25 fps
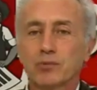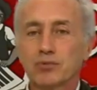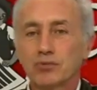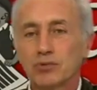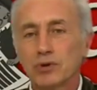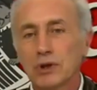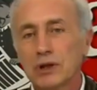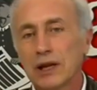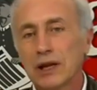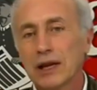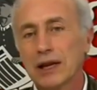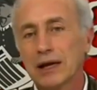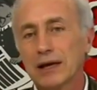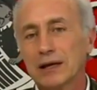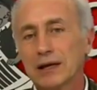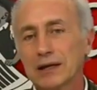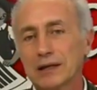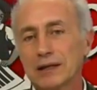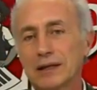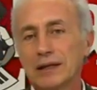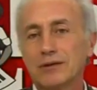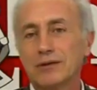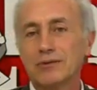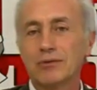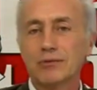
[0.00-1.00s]
Putin e
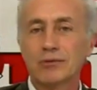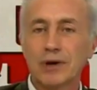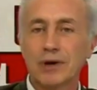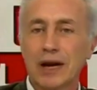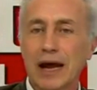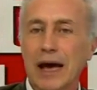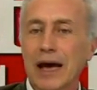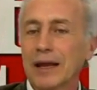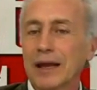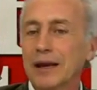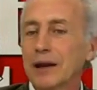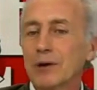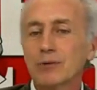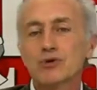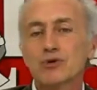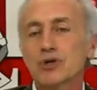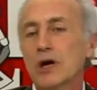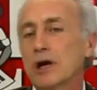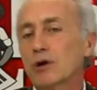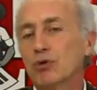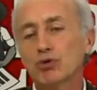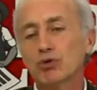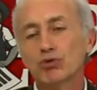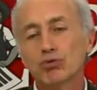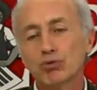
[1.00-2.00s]
l'aggredito Ucraina, lo
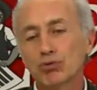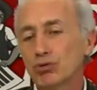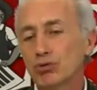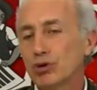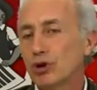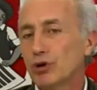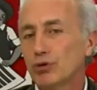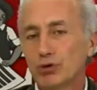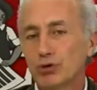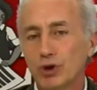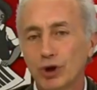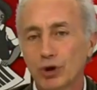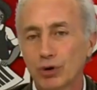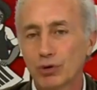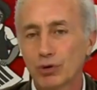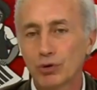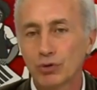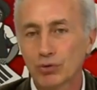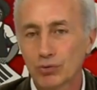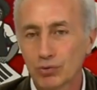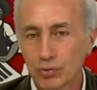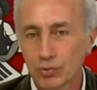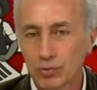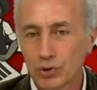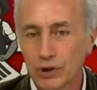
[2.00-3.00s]
sanno tutti, lo
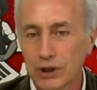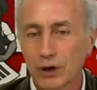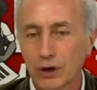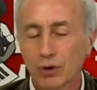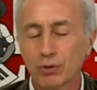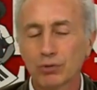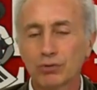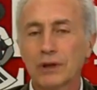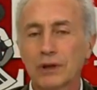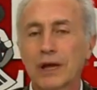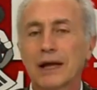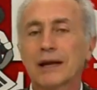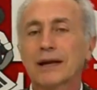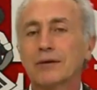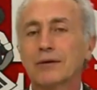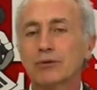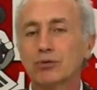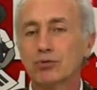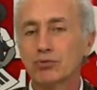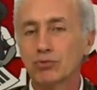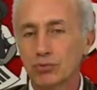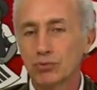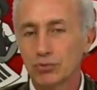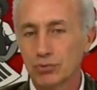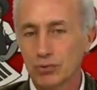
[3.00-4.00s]
dicono tutti e
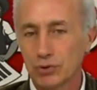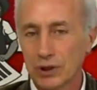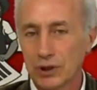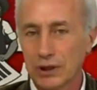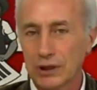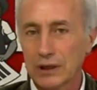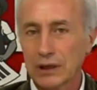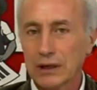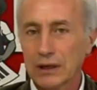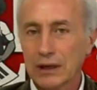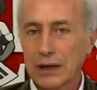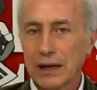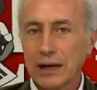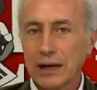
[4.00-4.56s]
condannano tutti